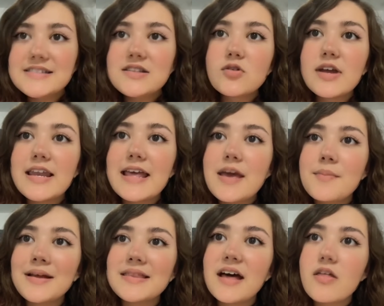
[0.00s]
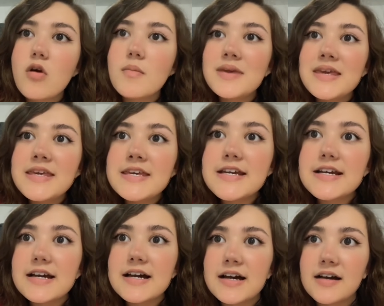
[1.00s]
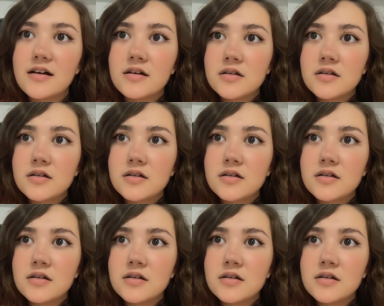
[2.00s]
lo que le he mandado a mi hija.